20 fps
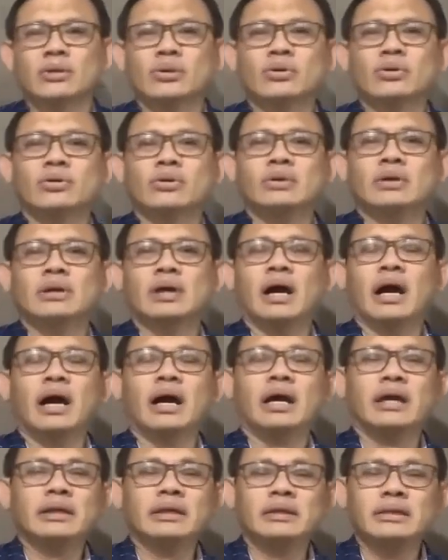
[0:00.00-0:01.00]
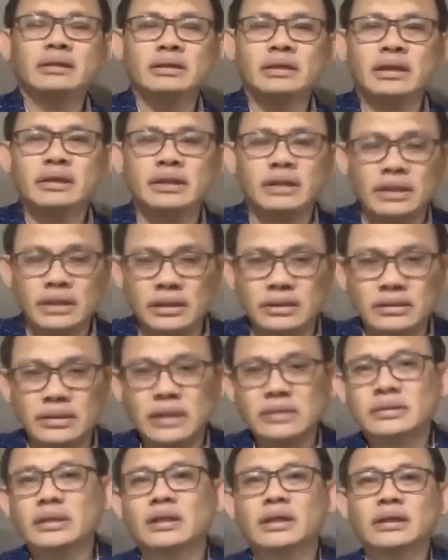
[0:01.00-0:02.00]
no ay
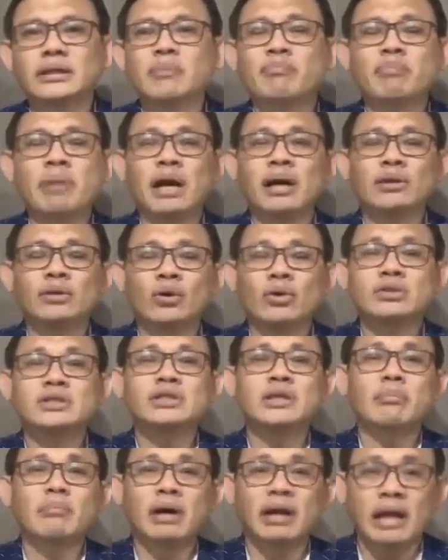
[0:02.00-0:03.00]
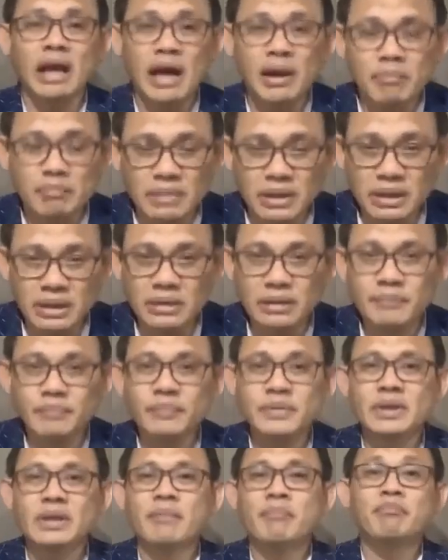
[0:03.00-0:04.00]
iniligtas sila ng Panginoon sa maraming
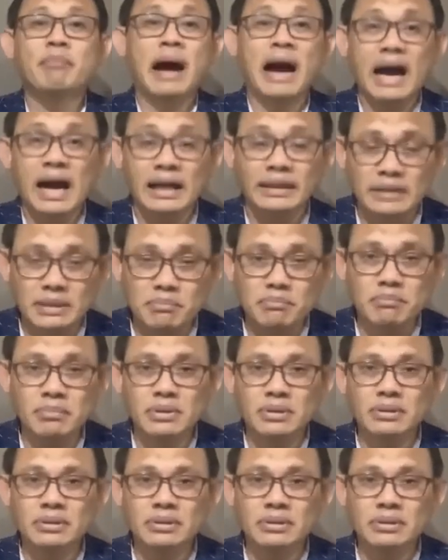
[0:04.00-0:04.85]
panganib